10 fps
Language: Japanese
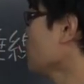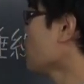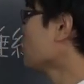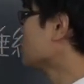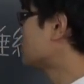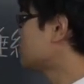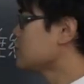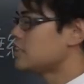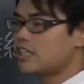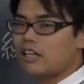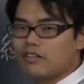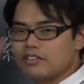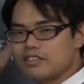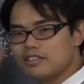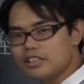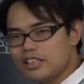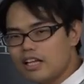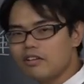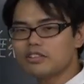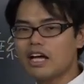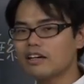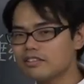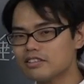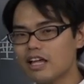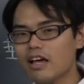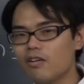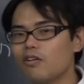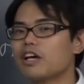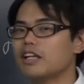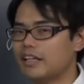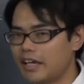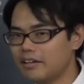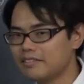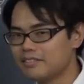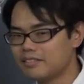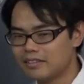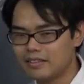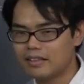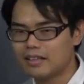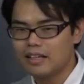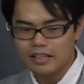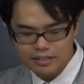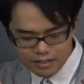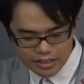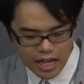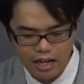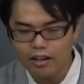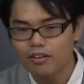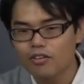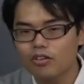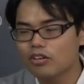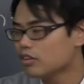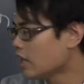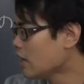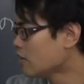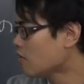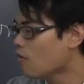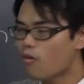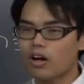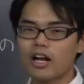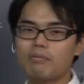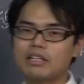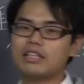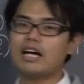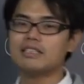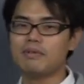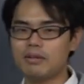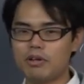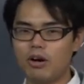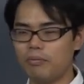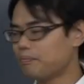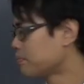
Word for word: と垂線の垂線の作図で OK だねじゃあこの点 O からまず始めてみよ